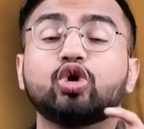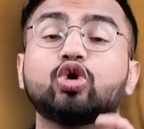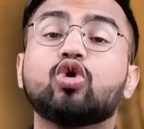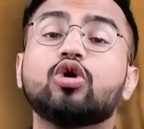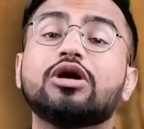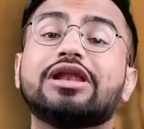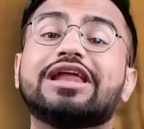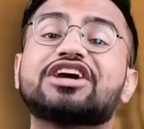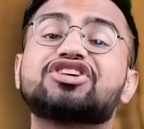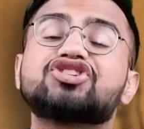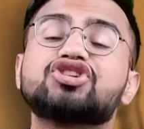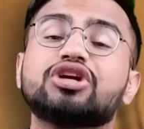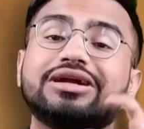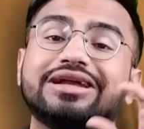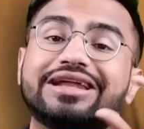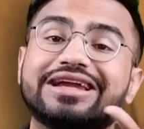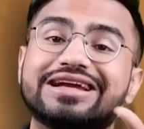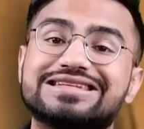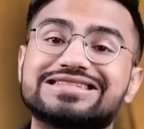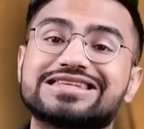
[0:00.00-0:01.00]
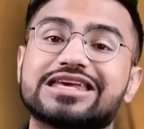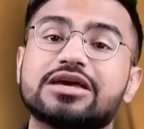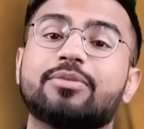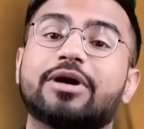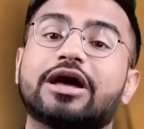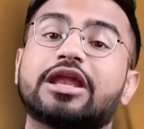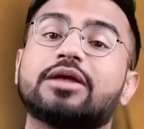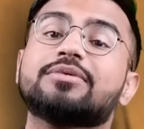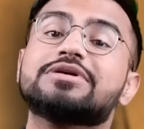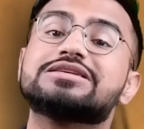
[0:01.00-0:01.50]
उनको इलेक्शन डेट्स के
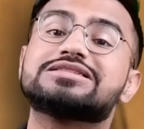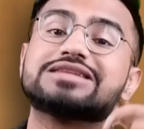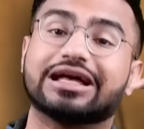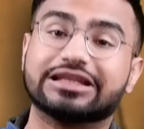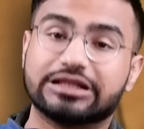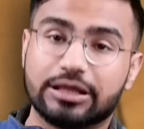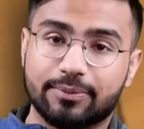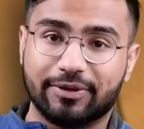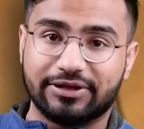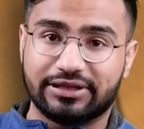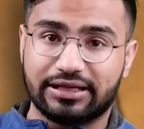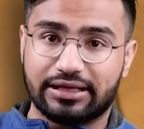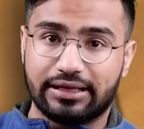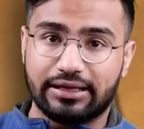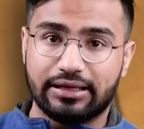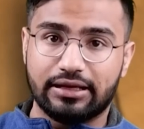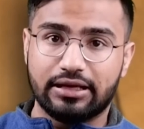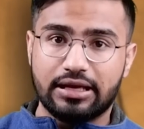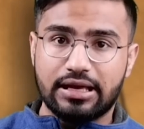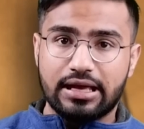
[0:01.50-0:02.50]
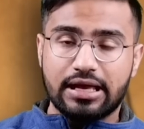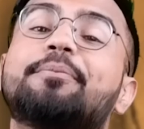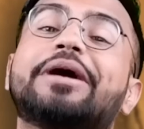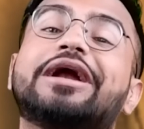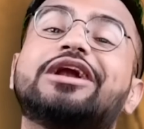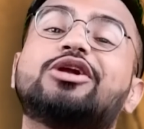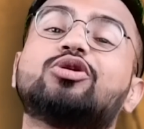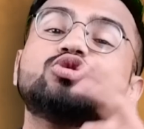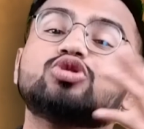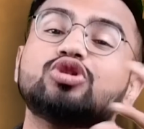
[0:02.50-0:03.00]
बारे में ज्यादा पता है
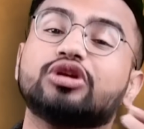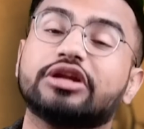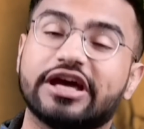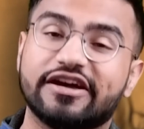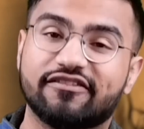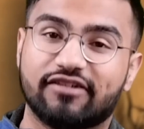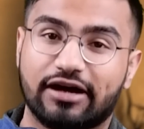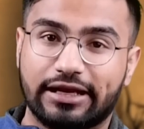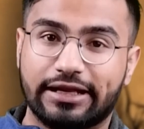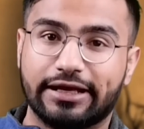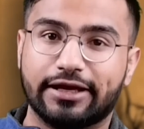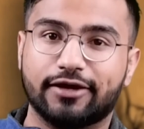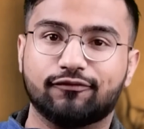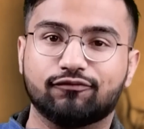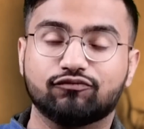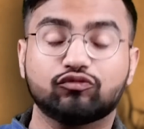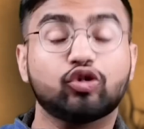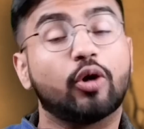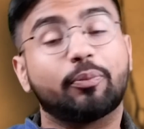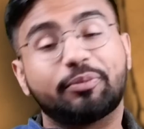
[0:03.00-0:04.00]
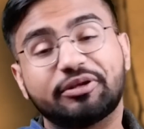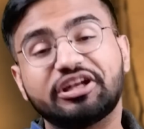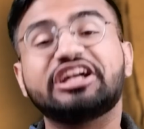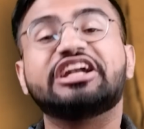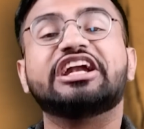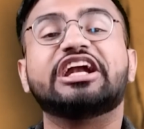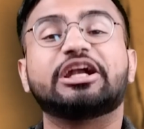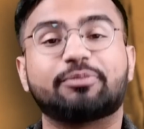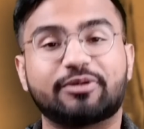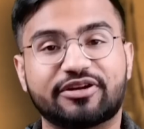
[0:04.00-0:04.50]
कंपेयर टू जो नए वाले हैं वो
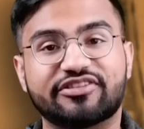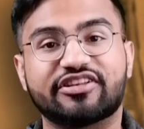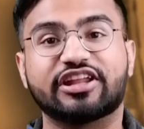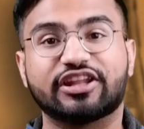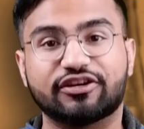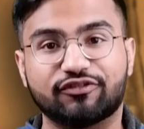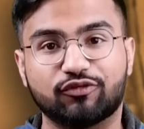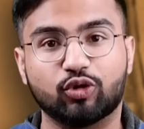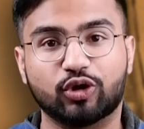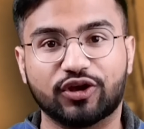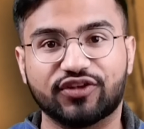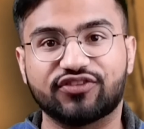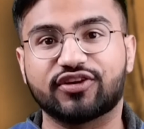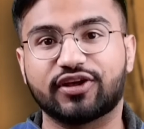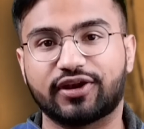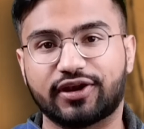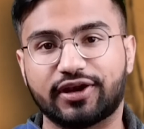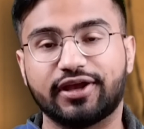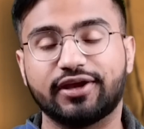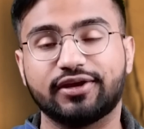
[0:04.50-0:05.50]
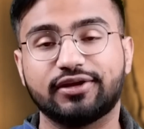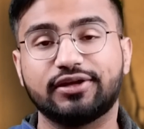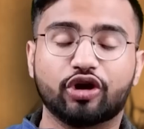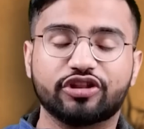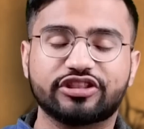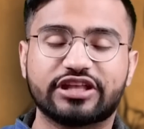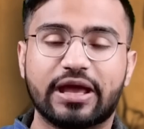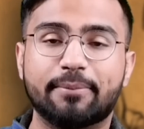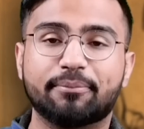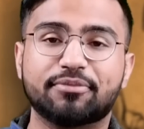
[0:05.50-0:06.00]
अपनी डेट पर ज्यादा फोकस कर रहे हैं
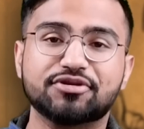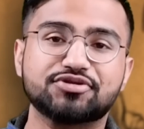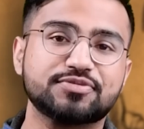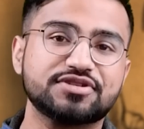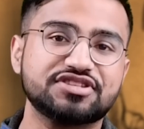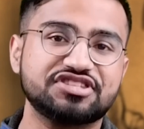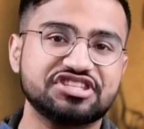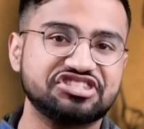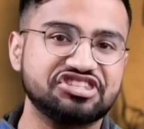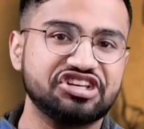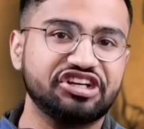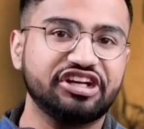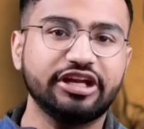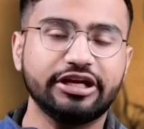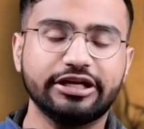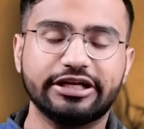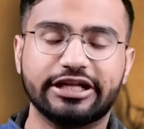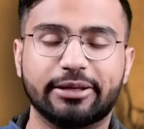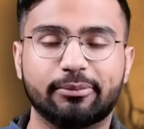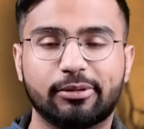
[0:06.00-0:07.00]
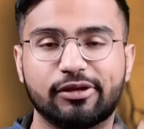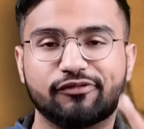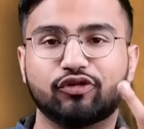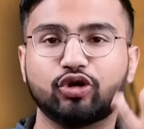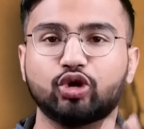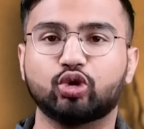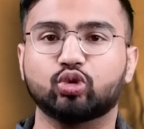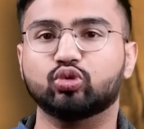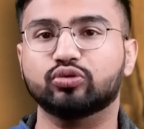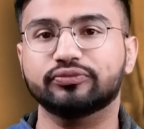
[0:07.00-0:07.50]
नॉर्थ कैंपस में सीसीडी टेबल
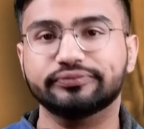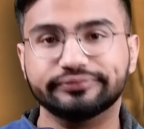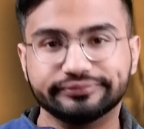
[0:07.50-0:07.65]
फॉर टू